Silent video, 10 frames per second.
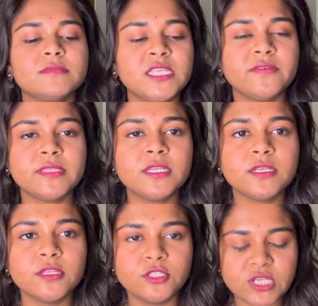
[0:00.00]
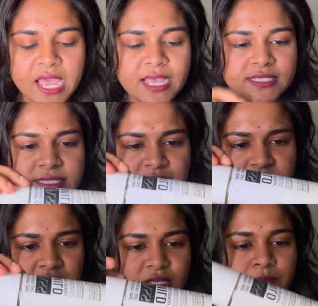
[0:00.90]
இது வந்து
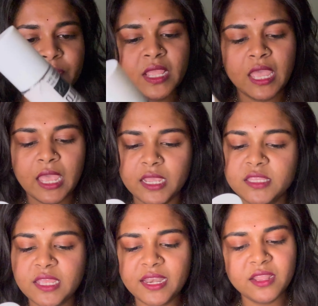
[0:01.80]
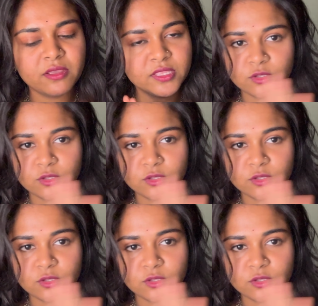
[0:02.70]
ஜாஸ்லேருந்து இது என்ன இது